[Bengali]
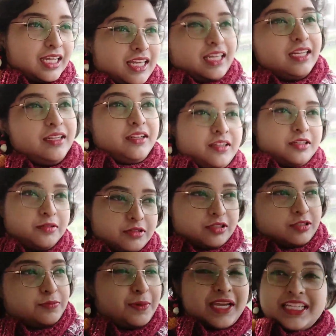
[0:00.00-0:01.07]
টাকির
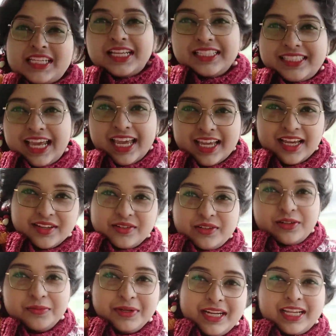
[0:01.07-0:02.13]
স্পেশাল
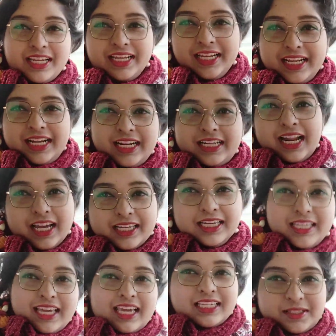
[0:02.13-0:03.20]
জায়গাগুলো মানে
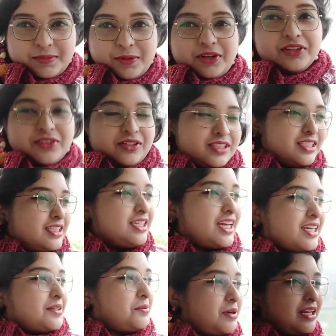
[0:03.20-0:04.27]
টাকিকে এক্সপ্লোর করছি
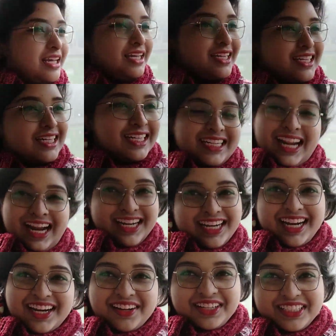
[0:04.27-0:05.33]
যাকে বলে
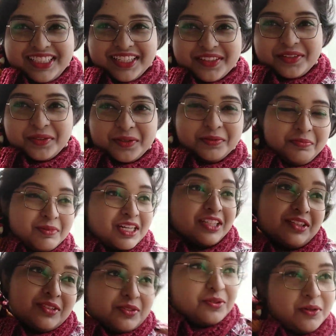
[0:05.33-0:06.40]
ঠান্ডা রয়েছে খুব
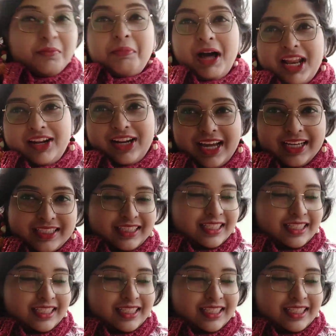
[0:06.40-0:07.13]
কিন্তু খুব ভালো